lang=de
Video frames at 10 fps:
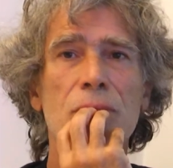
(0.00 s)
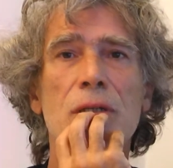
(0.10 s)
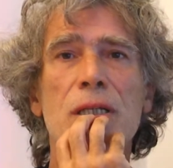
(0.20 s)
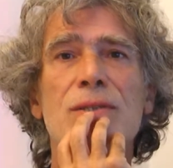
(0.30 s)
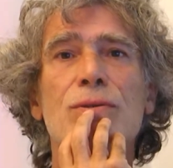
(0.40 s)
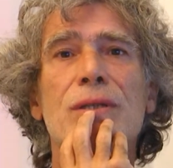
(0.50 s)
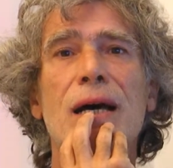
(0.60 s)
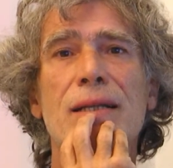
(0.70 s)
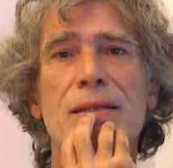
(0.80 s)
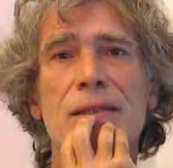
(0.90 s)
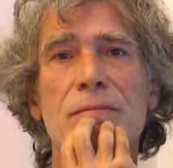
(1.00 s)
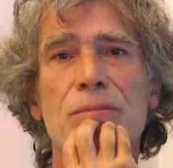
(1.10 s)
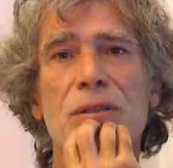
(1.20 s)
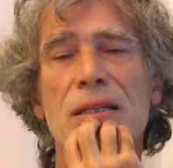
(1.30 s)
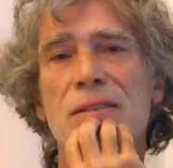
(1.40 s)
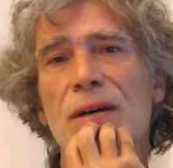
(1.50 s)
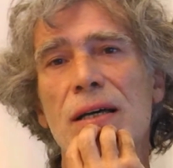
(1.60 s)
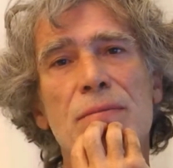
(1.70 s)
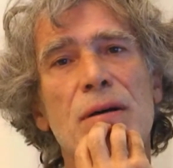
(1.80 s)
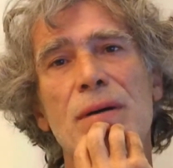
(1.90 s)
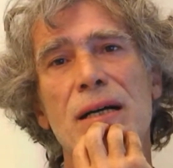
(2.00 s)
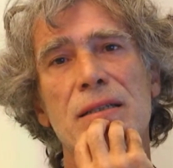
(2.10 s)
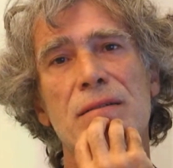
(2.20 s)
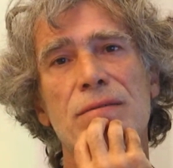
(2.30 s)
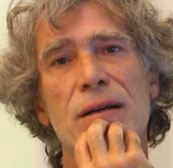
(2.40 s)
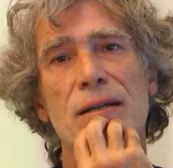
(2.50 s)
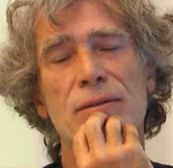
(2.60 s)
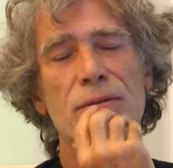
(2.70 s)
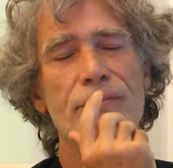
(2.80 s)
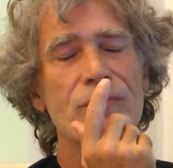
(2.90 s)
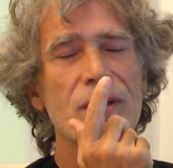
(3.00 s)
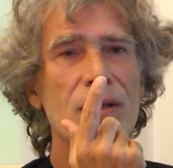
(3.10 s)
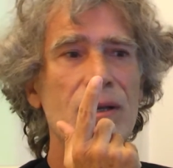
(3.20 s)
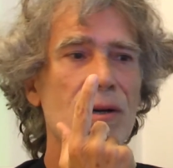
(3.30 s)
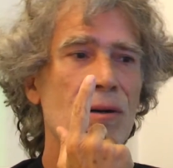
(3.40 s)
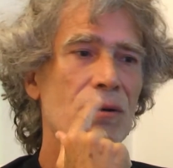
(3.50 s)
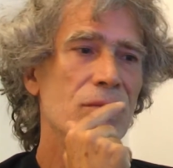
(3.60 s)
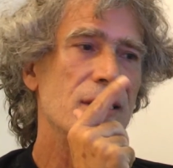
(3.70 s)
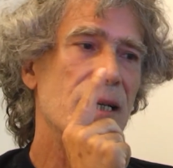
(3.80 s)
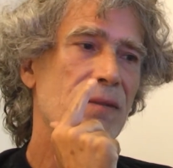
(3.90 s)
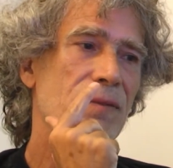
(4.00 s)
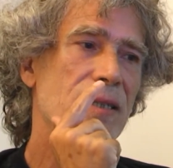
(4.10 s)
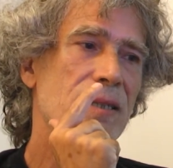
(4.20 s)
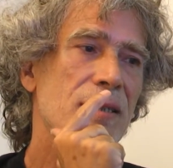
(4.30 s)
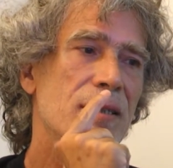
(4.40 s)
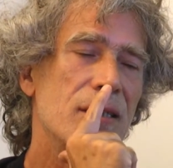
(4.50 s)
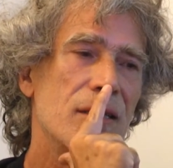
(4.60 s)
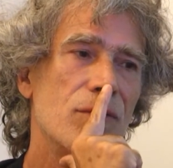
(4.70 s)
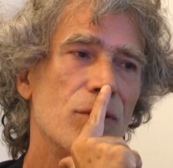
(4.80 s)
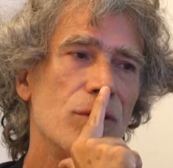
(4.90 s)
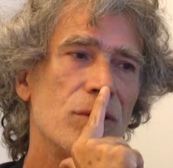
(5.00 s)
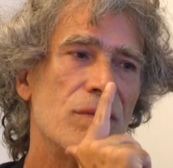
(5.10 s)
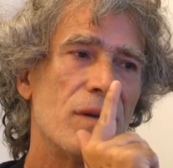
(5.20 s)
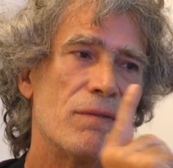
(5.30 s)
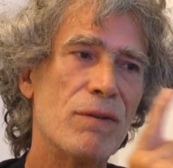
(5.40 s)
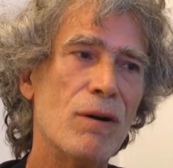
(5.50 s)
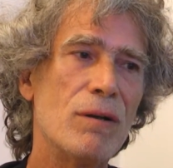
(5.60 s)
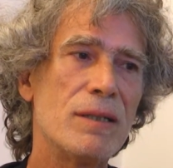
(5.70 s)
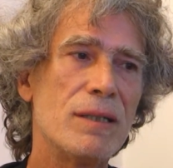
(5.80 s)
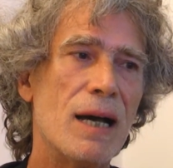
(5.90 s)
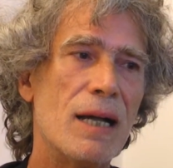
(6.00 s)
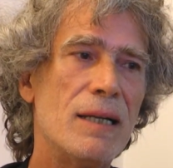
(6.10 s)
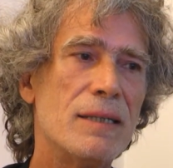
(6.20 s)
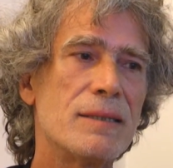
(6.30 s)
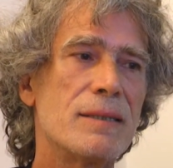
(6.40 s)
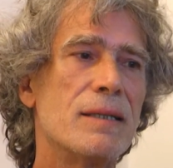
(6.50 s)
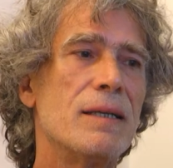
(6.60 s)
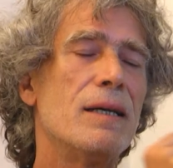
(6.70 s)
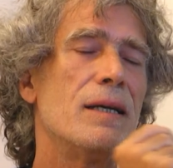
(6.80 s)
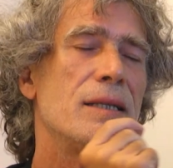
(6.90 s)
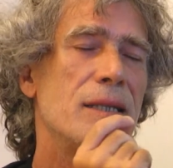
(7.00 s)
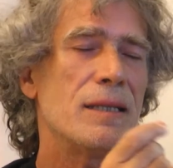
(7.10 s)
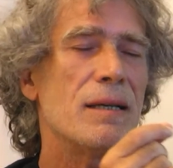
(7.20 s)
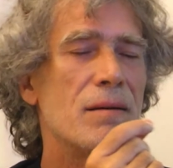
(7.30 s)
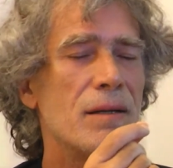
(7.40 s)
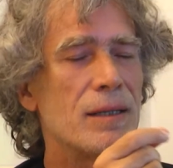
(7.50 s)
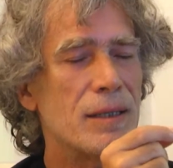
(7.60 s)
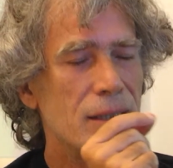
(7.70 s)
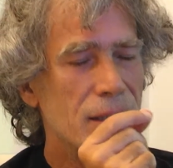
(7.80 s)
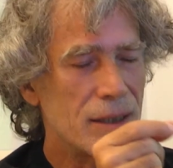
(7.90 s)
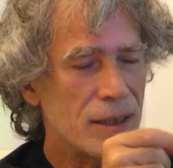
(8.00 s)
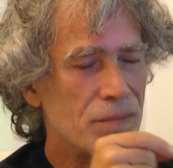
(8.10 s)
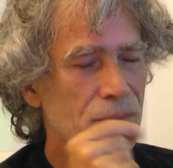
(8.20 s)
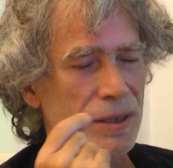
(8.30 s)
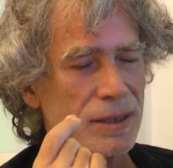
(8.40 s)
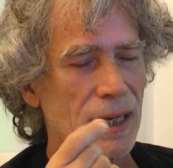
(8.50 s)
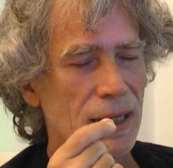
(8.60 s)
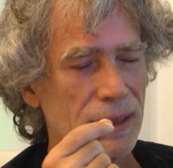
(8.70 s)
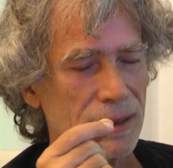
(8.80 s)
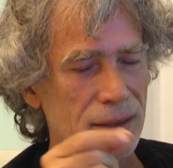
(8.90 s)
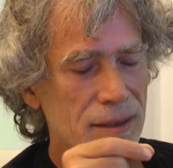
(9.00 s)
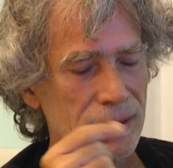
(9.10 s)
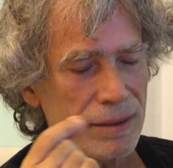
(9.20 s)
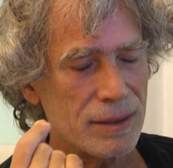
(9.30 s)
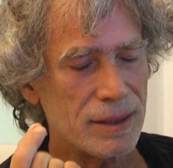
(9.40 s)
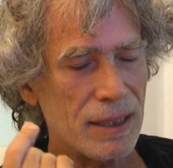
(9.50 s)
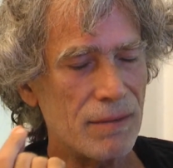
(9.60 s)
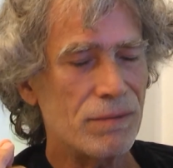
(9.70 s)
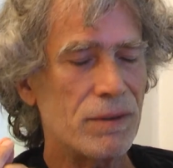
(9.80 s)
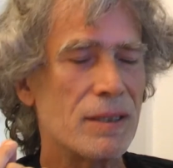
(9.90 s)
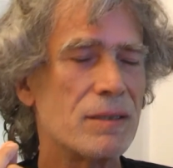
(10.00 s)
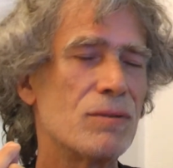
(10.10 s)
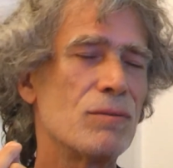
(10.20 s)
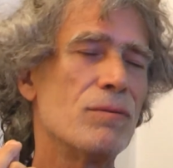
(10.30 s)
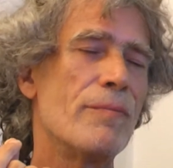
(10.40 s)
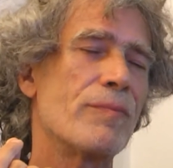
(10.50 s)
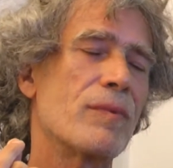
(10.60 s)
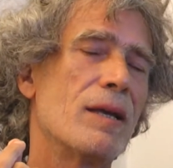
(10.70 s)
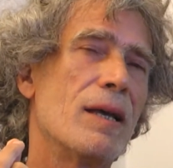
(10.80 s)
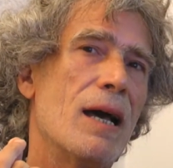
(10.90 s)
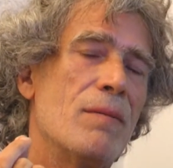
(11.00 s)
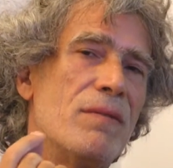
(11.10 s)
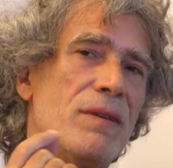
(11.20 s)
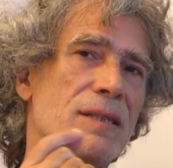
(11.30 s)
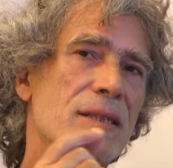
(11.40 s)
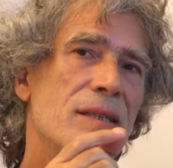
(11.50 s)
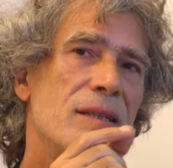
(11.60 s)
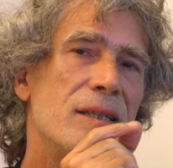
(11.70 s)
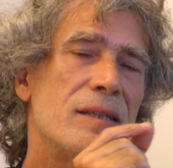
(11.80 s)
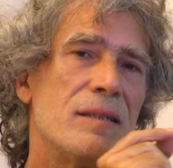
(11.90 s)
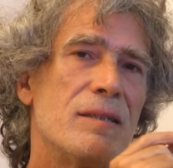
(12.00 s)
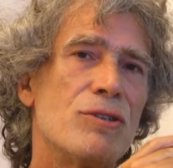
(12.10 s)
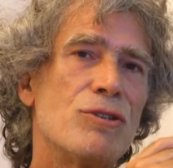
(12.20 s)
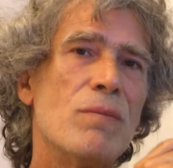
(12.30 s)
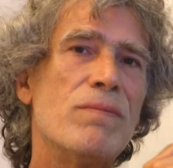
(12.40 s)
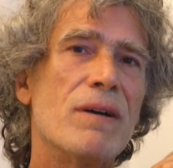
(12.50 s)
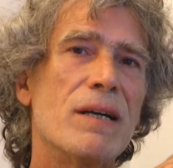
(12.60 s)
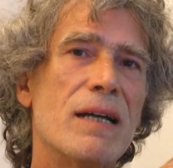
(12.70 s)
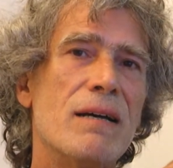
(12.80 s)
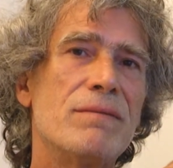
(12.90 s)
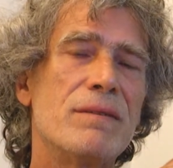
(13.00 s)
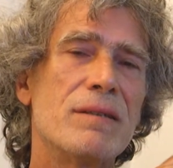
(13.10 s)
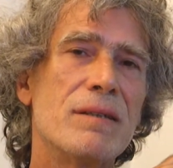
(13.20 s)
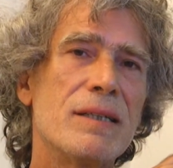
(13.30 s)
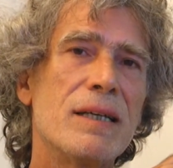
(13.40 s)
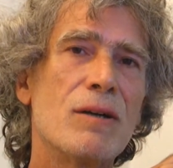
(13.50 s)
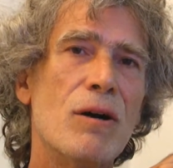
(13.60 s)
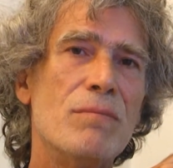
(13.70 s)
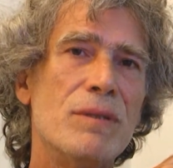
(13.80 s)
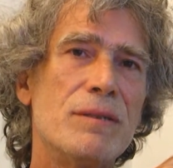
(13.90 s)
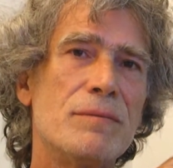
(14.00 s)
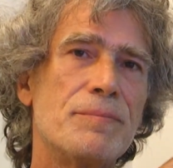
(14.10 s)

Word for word: Resultate gibt. Das war immer meine Erfahrung. Und wie gesagt, wir sind nicht gewohnt, wir folgen alles. Jeder gibt sein Senf dazu, aber wir sind nicht in die Schöpferkraft gekommen